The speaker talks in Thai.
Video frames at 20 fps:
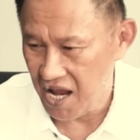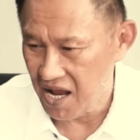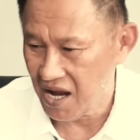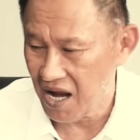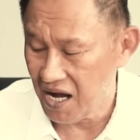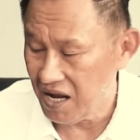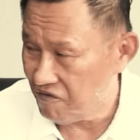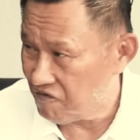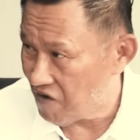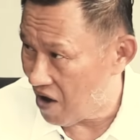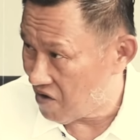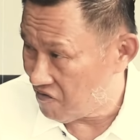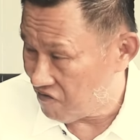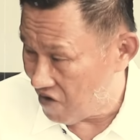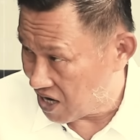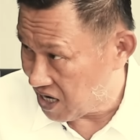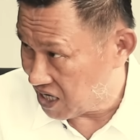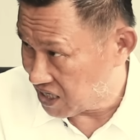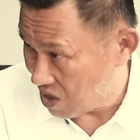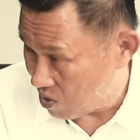กอันนี้ฟัง
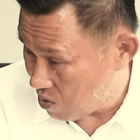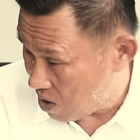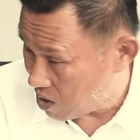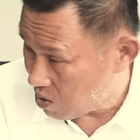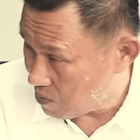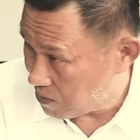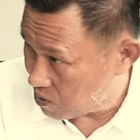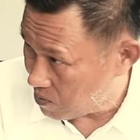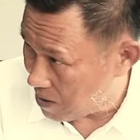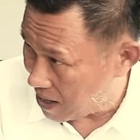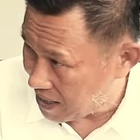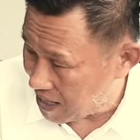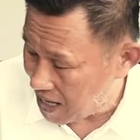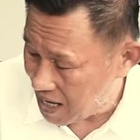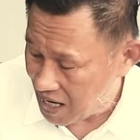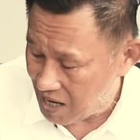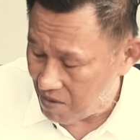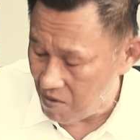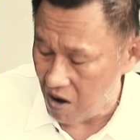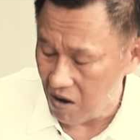ฟังแต่เจ้าว่ารูปปัจจุบัน
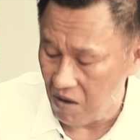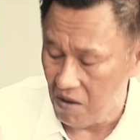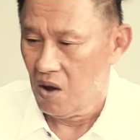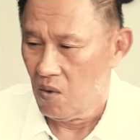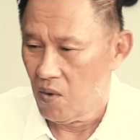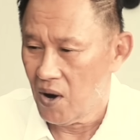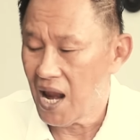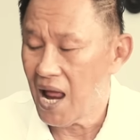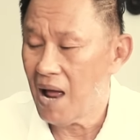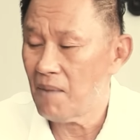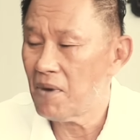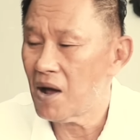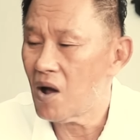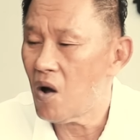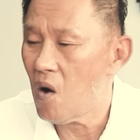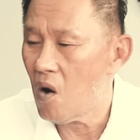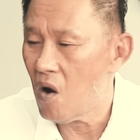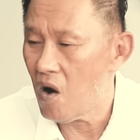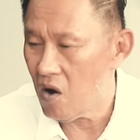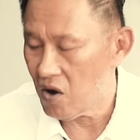นะเขาบอกเวลามา
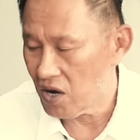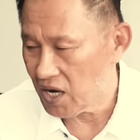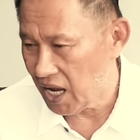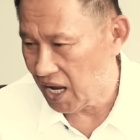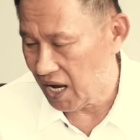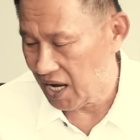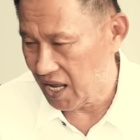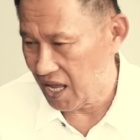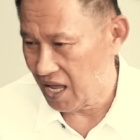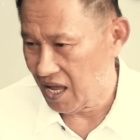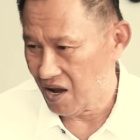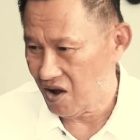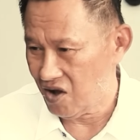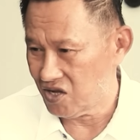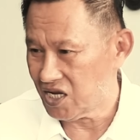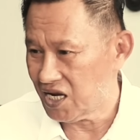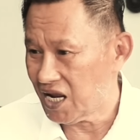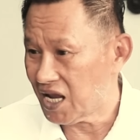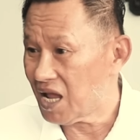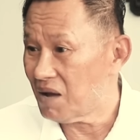ขอของดีเนี่ยก็
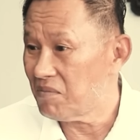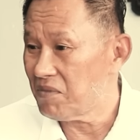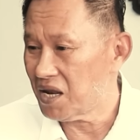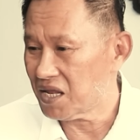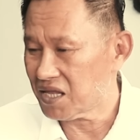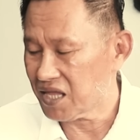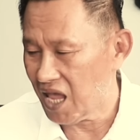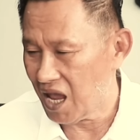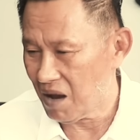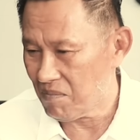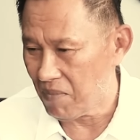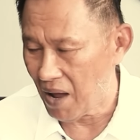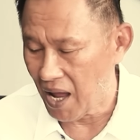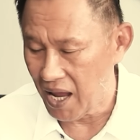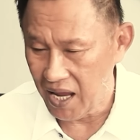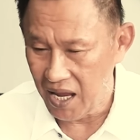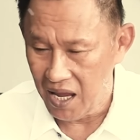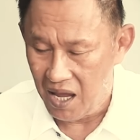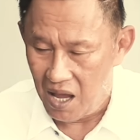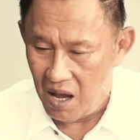จะได้ขมิ้นเสกไป
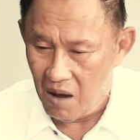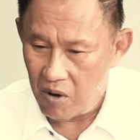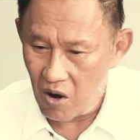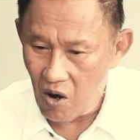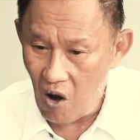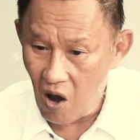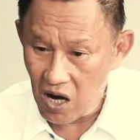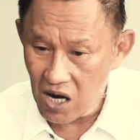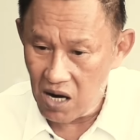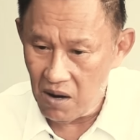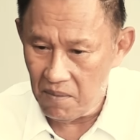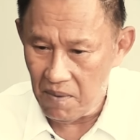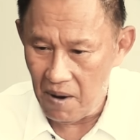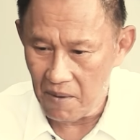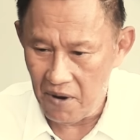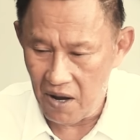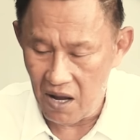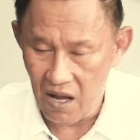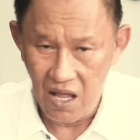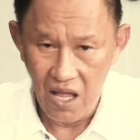พอล่องเลย
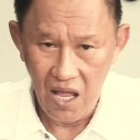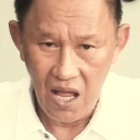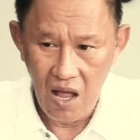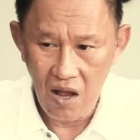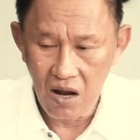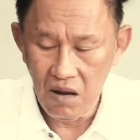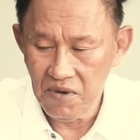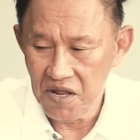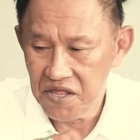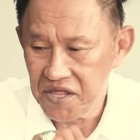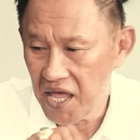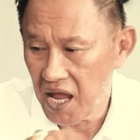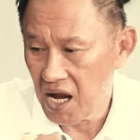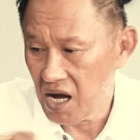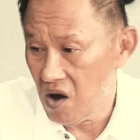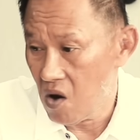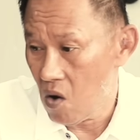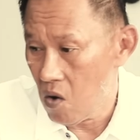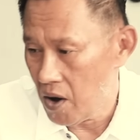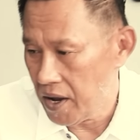ปั๊บก็เอาขมิ้นเสก
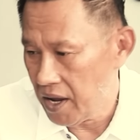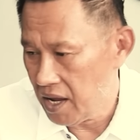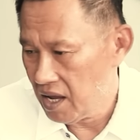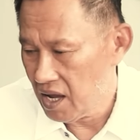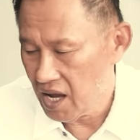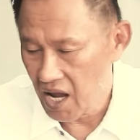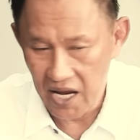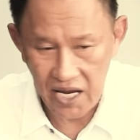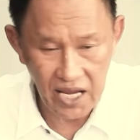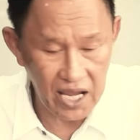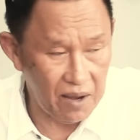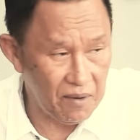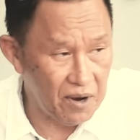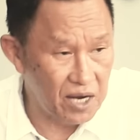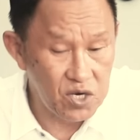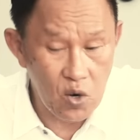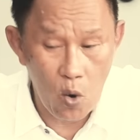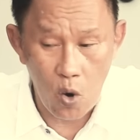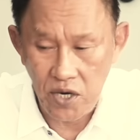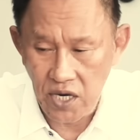โรยไอ้เข้มัน
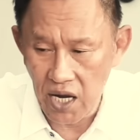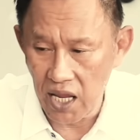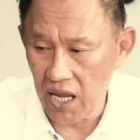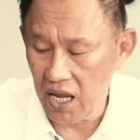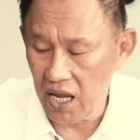ก็โดดห